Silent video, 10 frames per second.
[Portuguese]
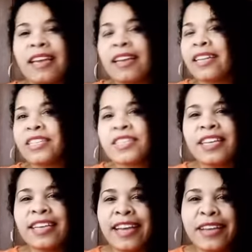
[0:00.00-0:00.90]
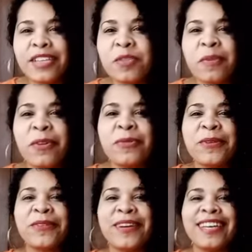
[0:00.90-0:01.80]
És quem és, Paulo
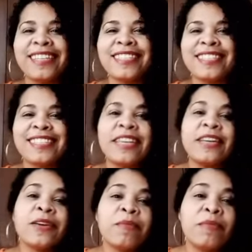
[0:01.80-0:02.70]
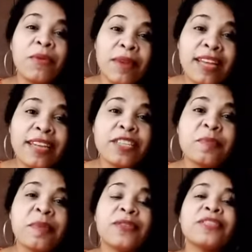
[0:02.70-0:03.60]
Maués, bom és
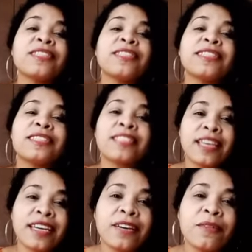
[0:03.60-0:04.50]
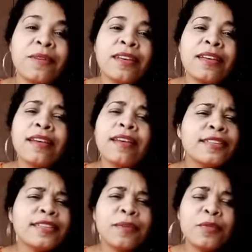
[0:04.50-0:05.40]
para os que te cercam,
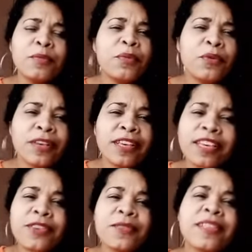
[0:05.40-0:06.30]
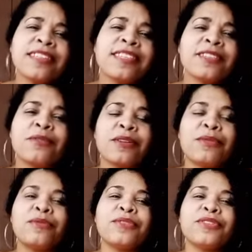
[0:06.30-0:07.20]
recebe um pouquinho dessa tua
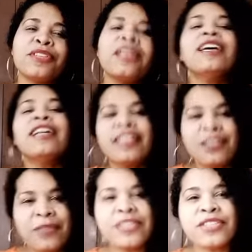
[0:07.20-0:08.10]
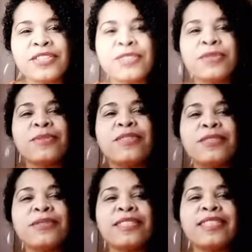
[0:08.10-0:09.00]
luz. Não é Jesus, eu
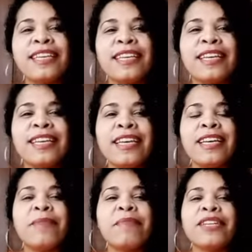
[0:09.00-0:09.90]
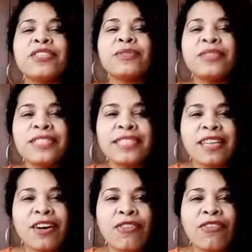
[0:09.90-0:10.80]
sei, mas nos
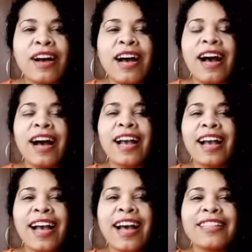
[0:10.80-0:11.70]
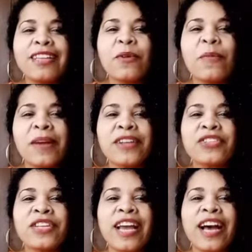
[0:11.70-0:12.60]
salva a cada
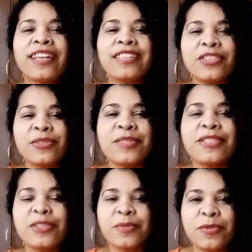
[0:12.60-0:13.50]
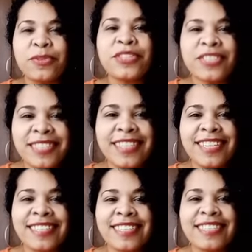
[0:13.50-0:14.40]
compartilhar das coisas boas que
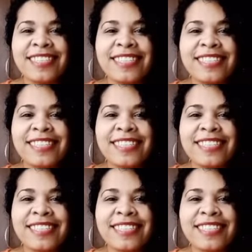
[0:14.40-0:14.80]
tens.